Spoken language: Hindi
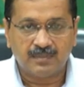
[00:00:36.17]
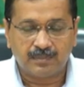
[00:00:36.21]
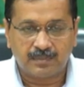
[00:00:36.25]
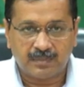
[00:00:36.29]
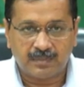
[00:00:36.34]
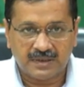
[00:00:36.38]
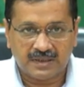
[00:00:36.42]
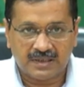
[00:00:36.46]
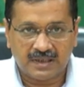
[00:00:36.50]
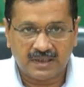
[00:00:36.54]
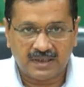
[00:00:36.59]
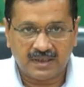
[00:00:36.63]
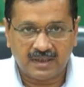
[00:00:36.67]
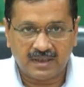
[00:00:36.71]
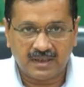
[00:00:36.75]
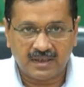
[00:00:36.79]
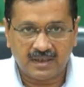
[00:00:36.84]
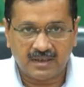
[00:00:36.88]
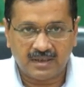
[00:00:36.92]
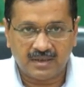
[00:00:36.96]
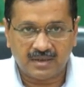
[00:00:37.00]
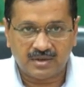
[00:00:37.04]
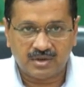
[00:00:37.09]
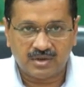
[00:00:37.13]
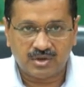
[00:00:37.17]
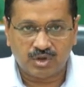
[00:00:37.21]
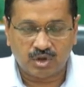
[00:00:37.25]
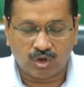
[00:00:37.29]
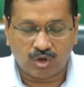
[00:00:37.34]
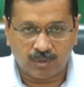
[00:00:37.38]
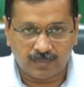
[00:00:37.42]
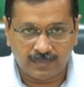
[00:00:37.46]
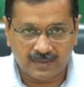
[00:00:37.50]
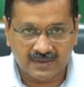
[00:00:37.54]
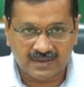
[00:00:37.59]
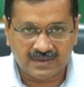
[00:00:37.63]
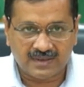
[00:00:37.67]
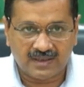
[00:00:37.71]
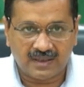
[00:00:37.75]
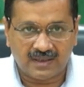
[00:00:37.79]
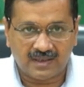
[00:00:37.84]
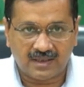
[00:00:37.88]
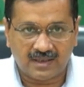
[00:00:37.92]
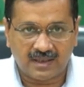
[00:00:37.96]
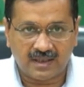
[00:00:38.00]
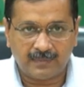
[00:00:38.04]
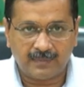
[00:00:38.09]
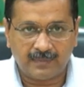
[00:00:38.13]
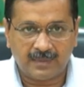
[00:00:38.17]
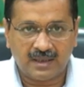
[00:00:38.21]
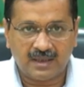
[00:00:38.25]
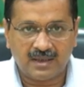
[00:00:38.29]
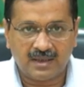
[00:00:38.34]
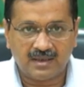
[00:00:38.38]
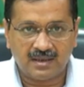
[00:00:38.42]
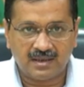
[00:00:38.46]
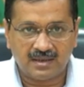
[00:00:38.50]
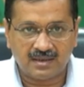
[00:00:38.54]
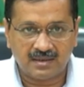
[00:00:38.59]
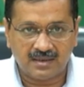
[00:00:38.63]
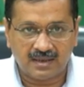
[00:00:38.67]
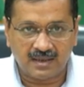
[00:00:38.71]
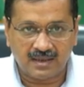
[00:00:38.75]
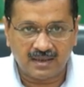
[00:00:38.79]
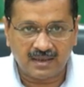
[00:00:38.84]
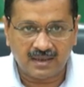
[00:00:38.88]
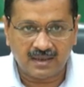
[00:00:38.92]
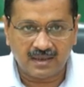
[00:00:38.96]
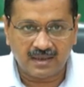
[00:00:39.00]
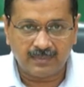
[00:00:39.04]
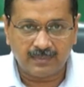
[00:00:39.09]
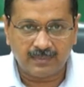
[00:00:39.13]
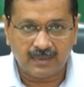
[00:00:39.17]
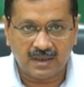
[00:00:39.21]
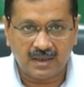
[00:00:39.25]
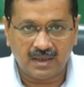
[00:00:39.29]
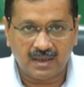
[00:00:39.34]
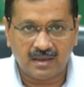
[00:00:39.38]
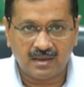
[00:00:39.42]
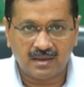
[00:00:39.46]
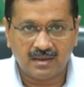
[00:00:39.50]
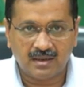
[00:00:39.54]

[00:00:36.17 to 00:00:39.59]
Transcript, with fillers: पिछले 24 घंटे में दिल्ली में